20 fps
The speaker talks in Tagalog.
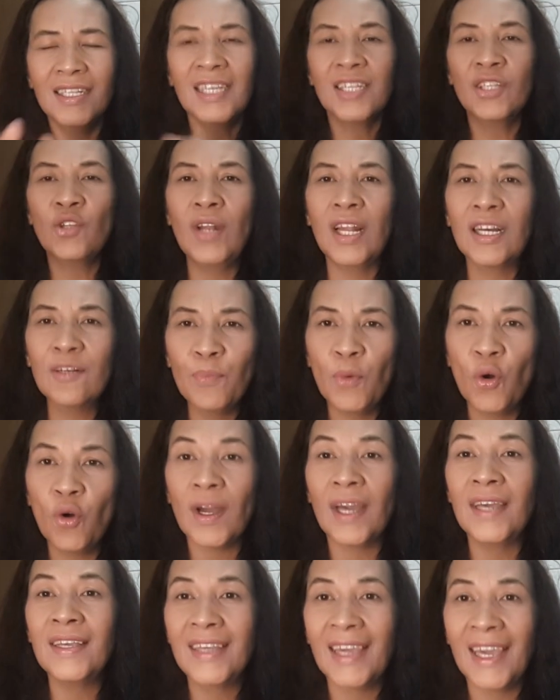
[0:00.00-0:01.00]
Dito lang po
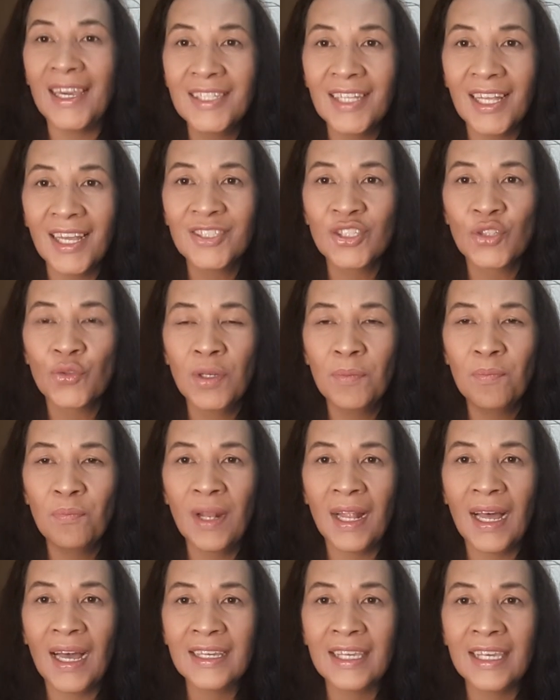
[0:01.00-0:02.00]
kay Kate
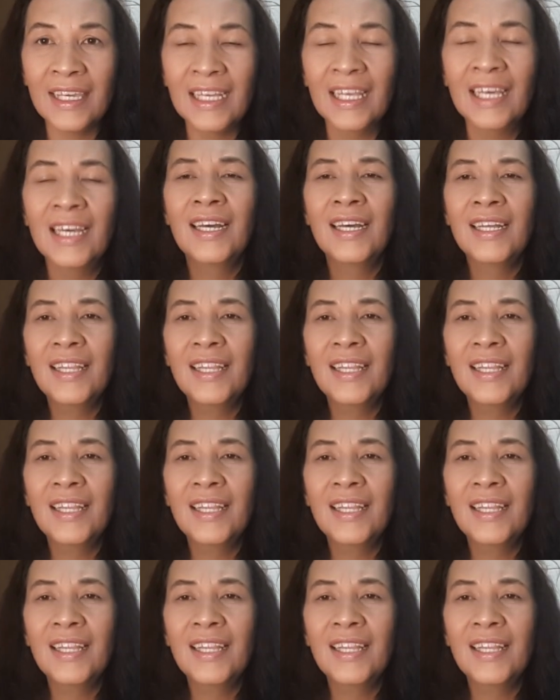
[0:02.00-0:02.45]
Extreme Vlogging.